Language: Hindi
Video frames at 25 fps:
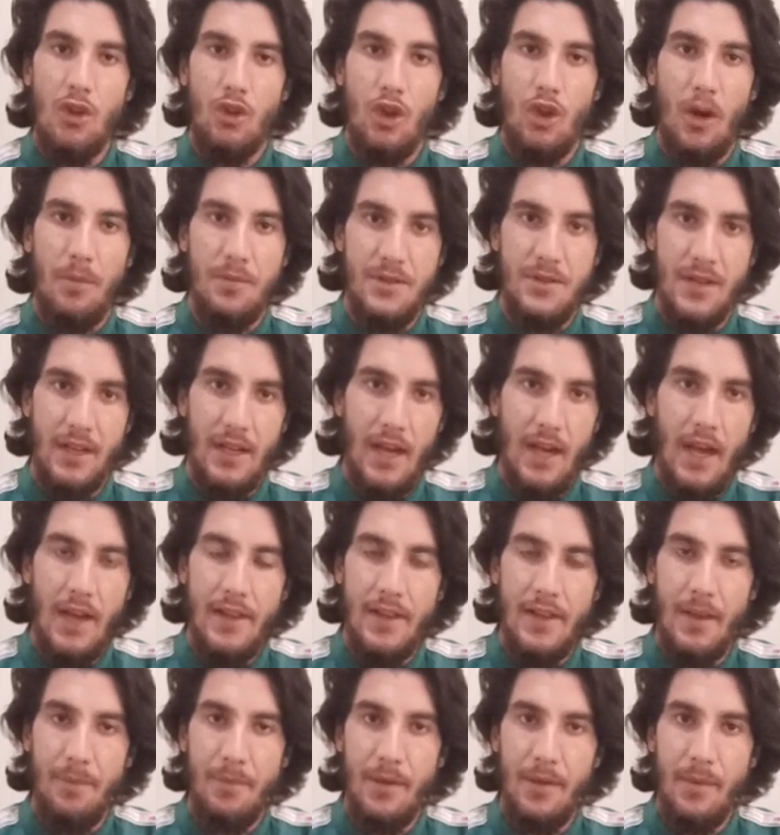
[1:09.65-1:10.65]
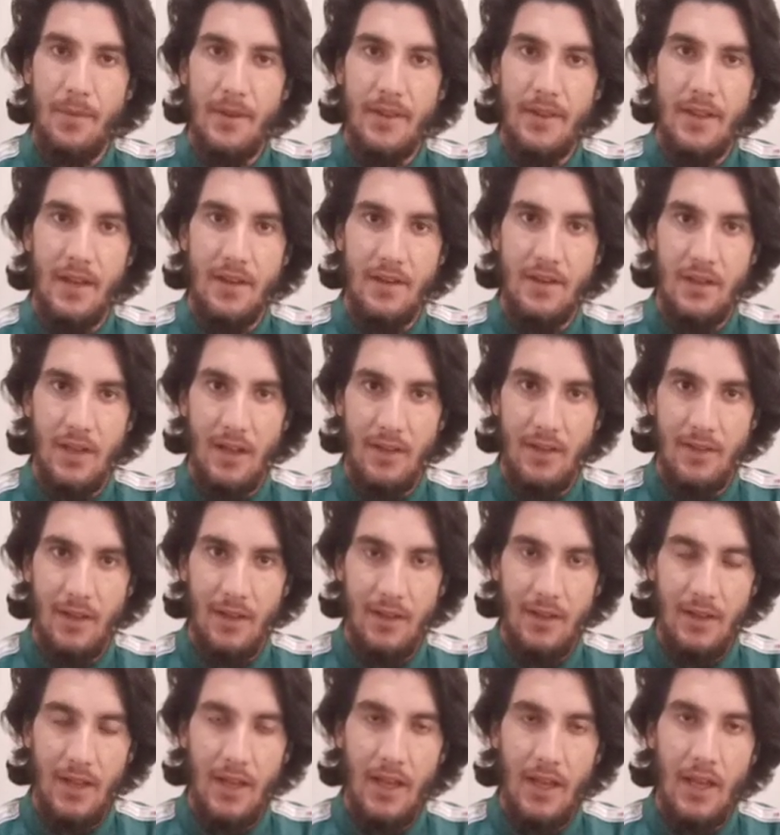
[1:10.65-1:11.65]
तो आप शिकायत अपने भी दर्ज कर
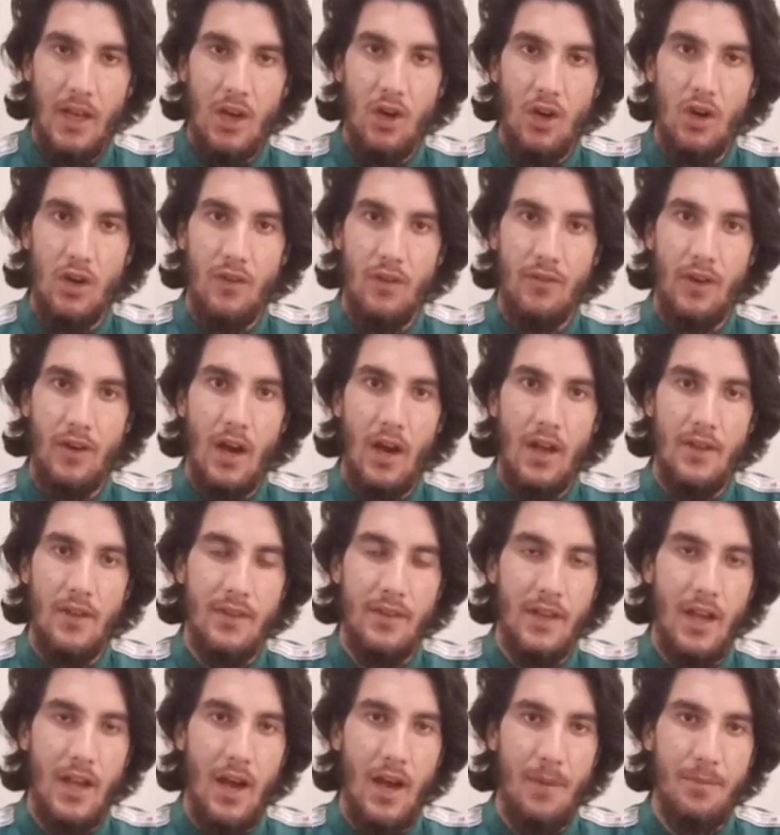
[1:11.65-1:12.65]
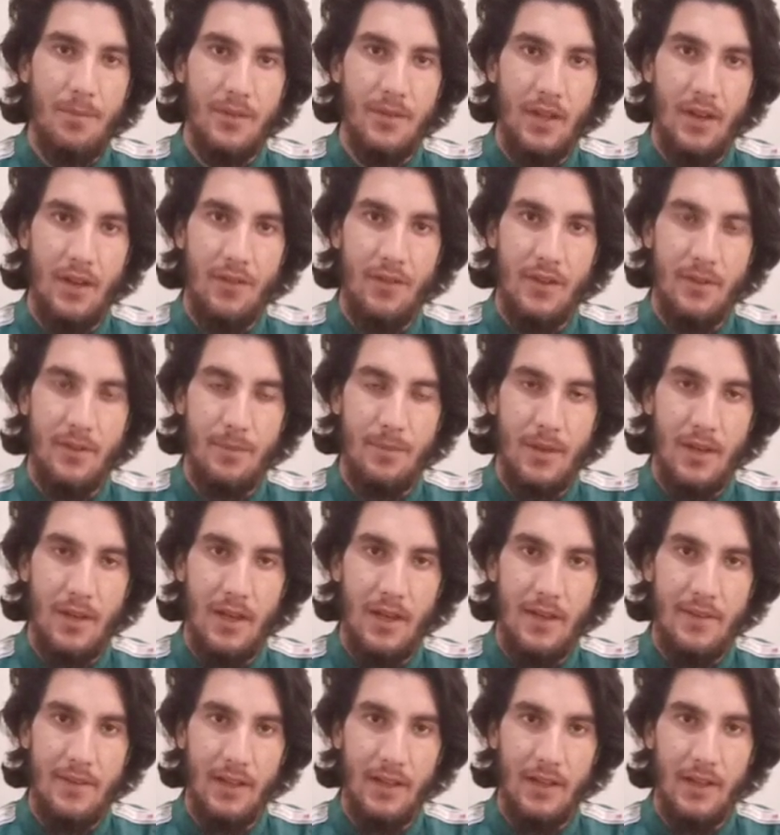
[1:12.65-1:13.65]
सकते हैं और वहाँ से आप सर्विस भी
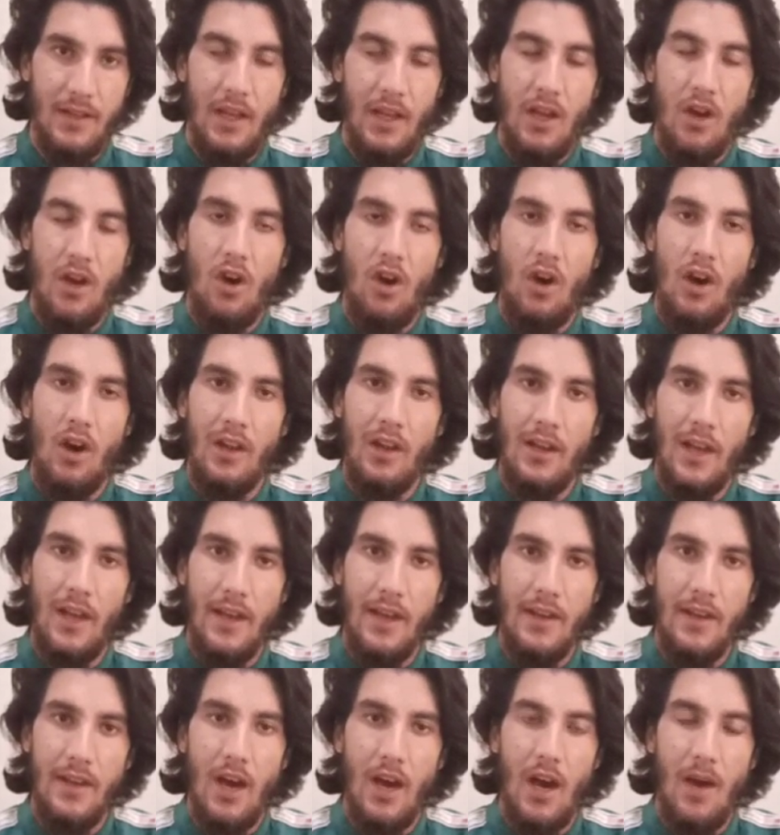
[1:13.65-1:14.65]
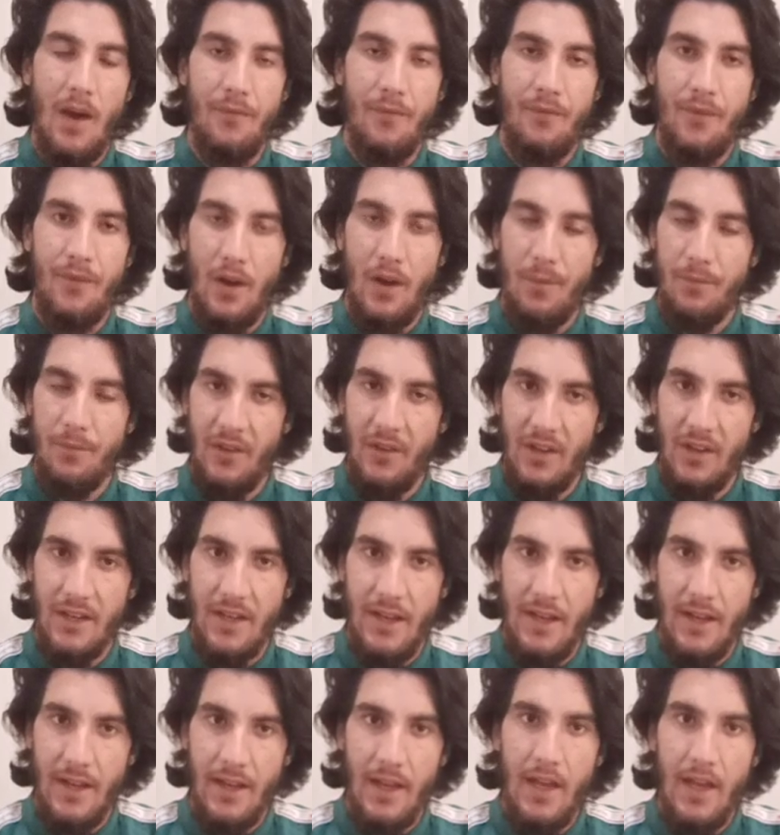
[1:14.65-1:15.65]
ले सकते हैं ऑनलाइन आप फॉर्म फिल
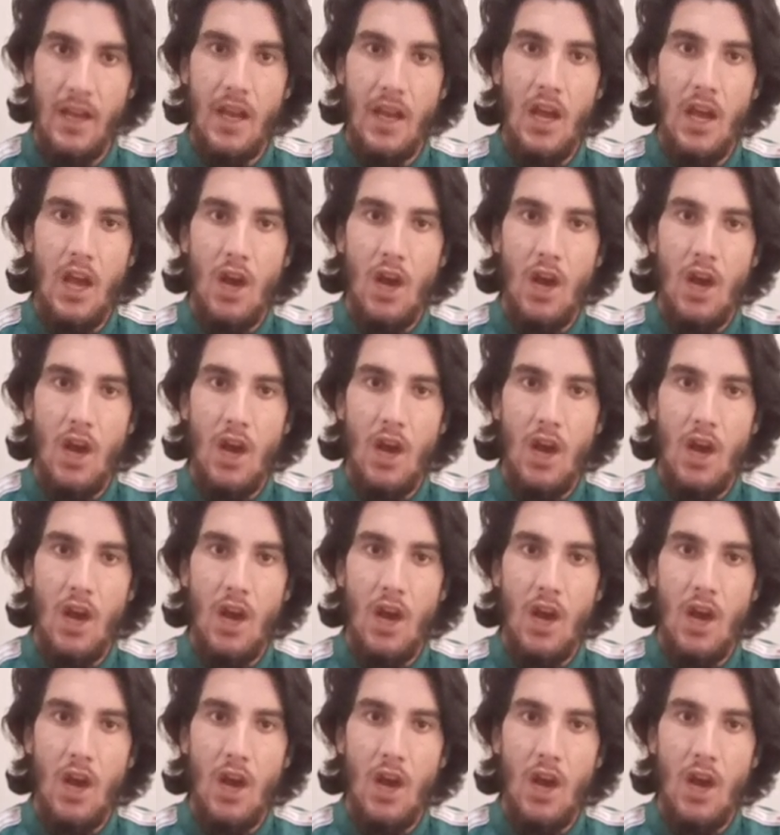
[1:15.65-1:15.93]
करेंगे